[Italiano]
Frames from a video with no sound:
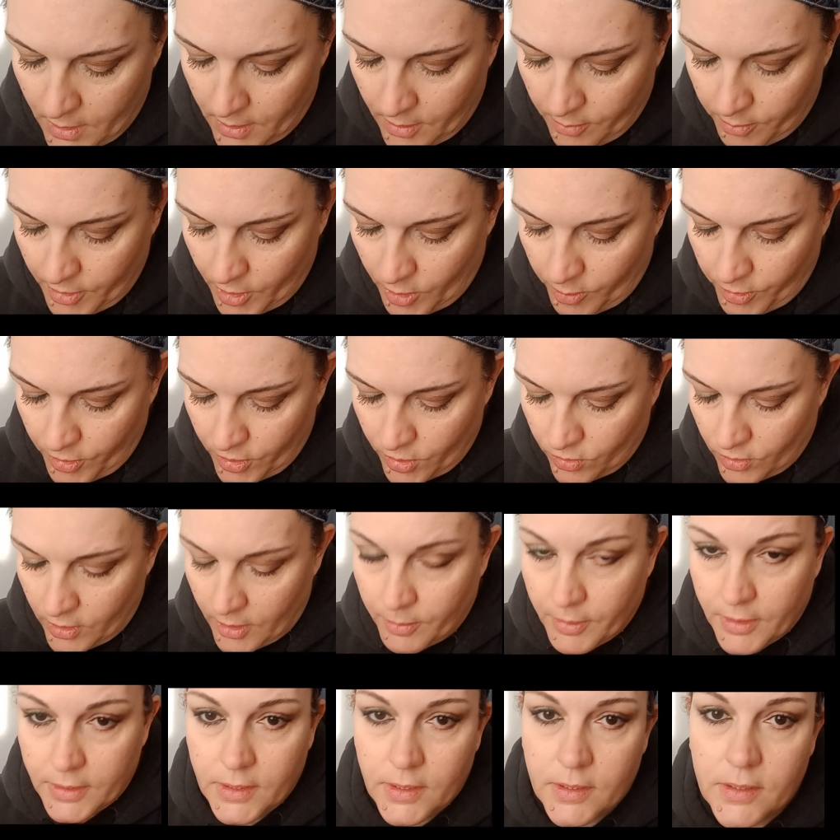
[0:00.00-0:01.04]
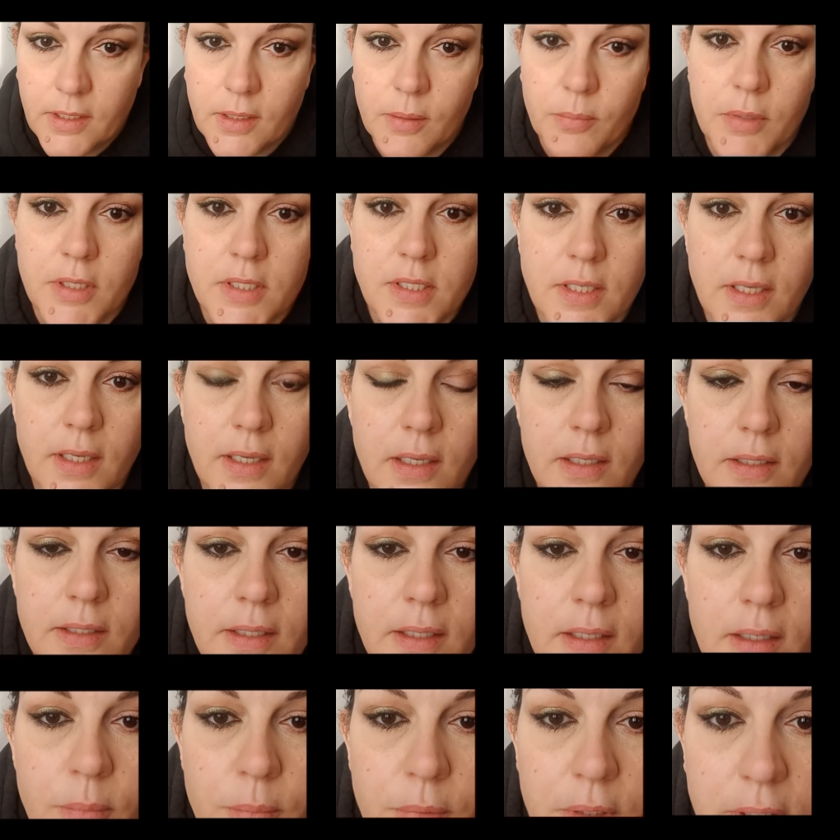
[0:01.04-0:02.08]
Però poi con la matita e il mascara
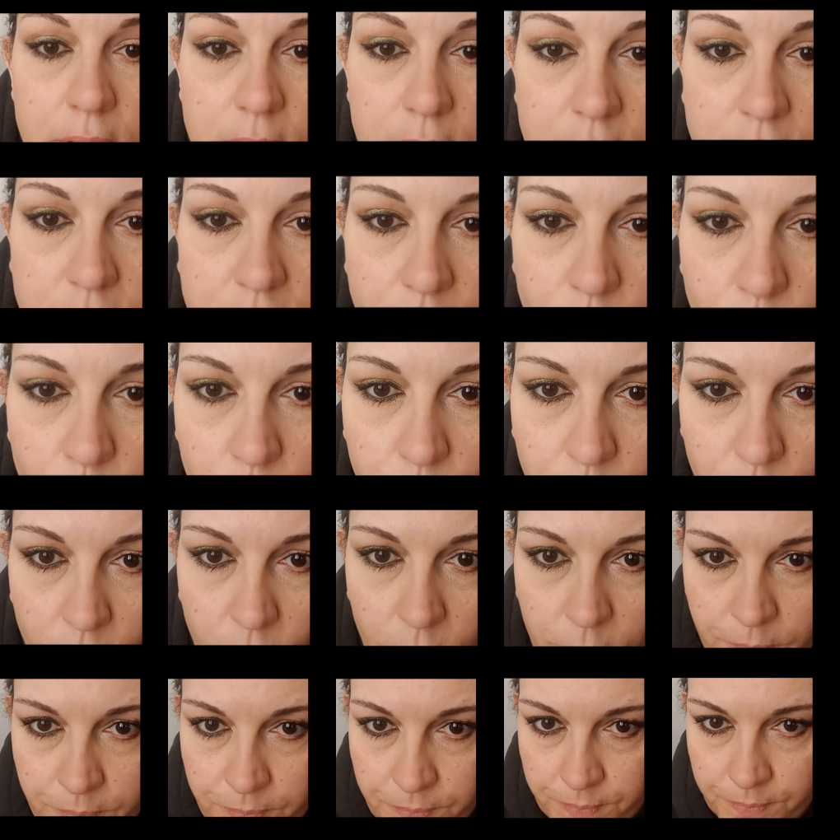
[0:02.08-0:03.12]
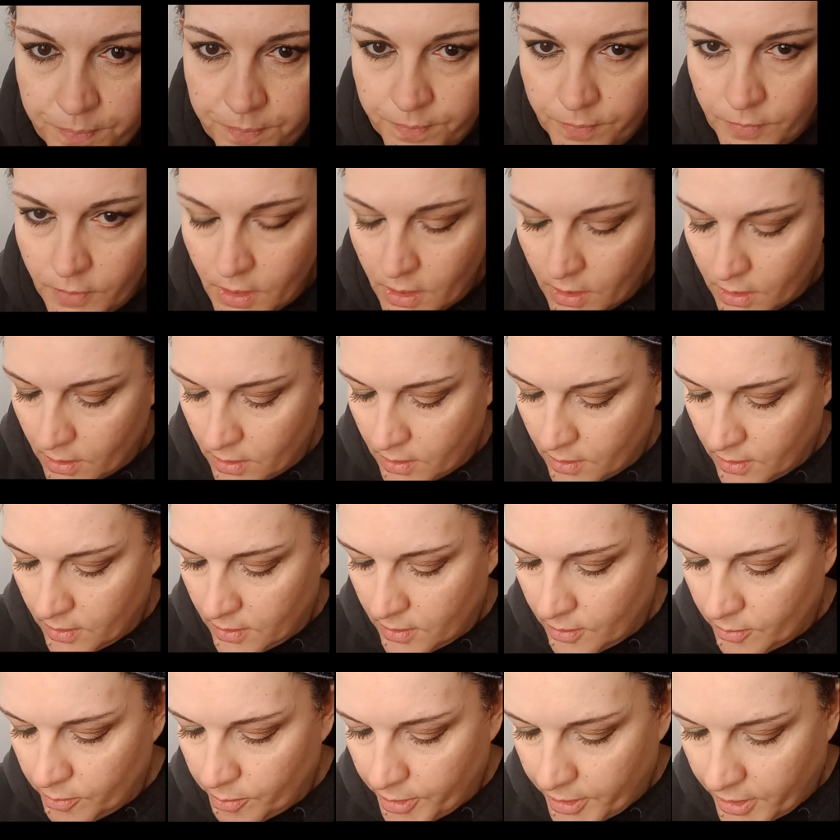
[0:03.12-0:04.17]
chiaramente si è un po'
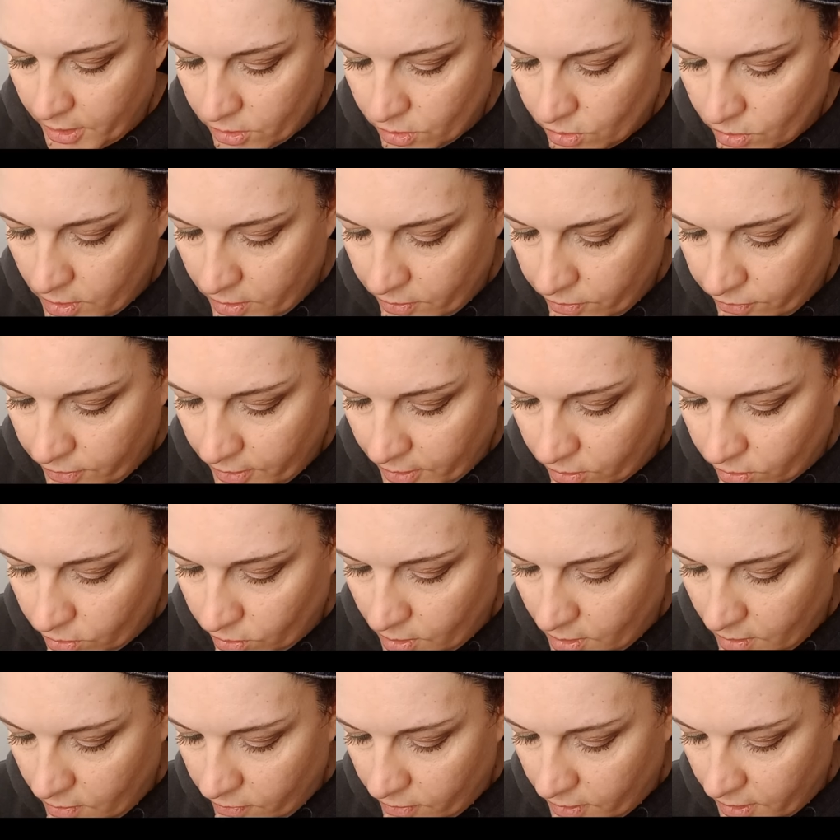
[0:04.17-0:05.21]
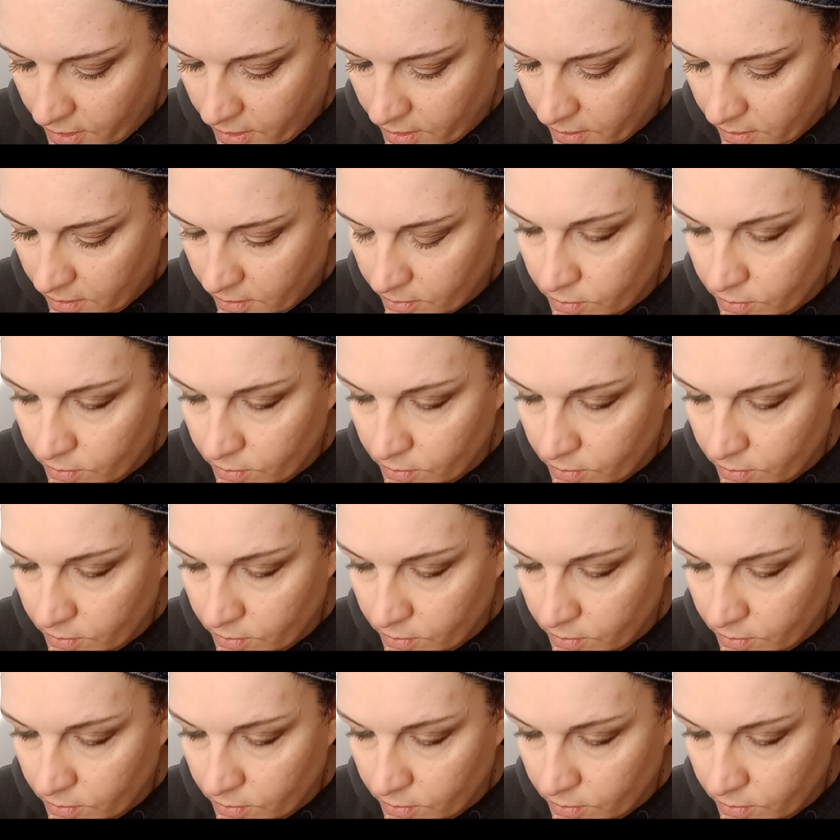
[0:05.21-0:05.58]
perso l'effetto del verde.